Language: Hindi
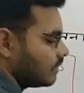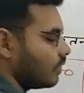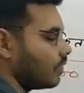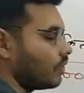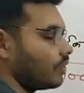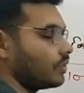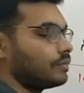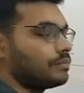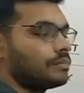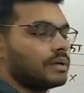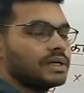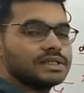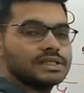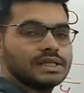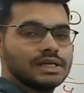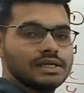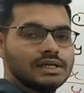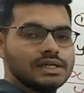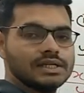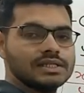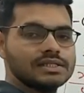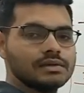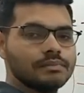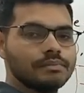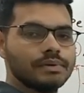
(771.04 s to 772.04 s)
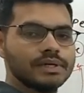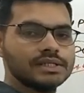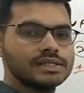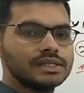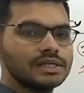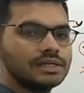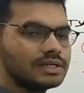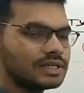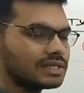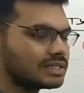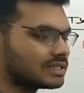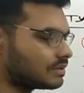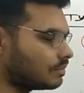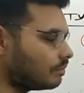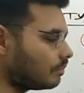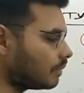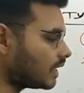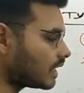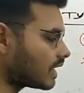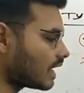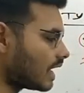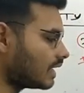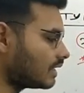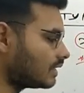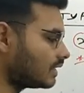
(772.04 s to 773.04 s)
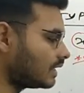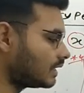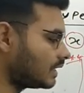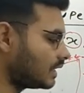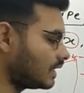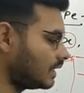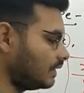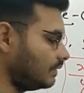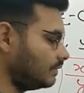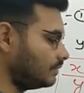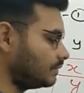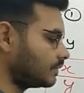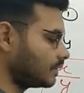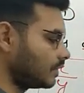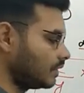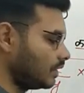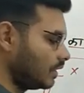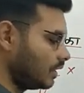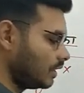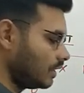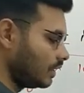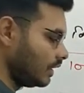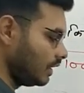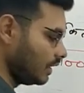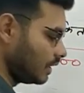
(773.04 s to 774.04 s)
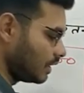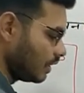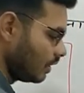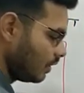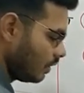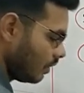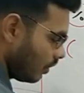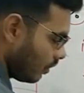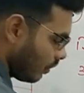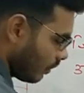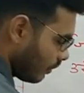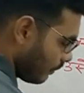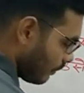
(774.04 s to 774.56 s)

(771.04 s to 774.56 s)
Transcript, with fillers: नो परसेंटेज से परसेंटेज सिंबल काट देते हैं ठीक और